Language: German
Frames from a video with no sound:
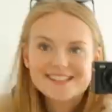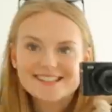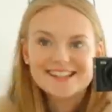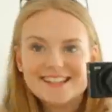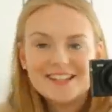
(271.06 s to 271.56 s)
es
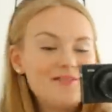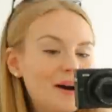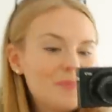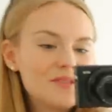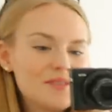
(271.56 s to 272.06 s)
ist richtig
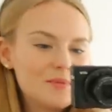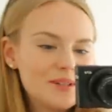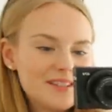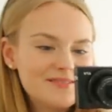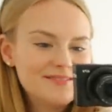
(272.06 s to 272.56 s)
warm, deswegen habe
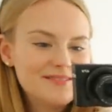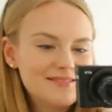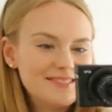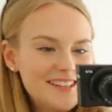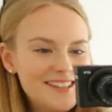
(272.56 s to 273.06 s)
ich...
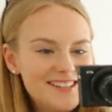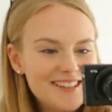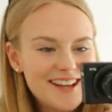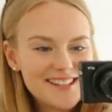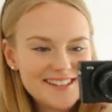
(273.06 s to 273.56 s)
Naja, die sieht
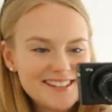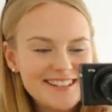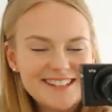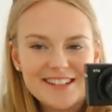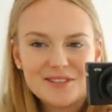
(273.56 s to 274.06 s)
halt
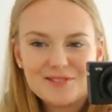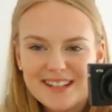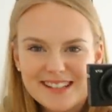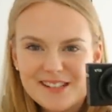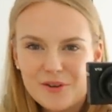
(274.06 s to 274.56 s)
richtig dick aus.
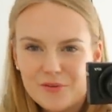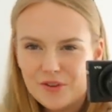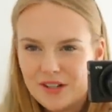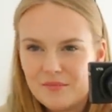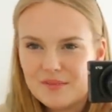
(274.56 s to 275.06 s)
Vielleicht ist die auch
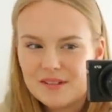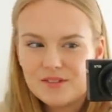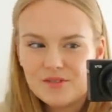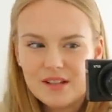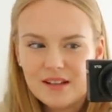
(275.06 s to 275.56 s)
wirklich ein bisschen
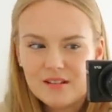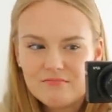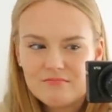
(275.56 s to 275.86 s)
zu dick.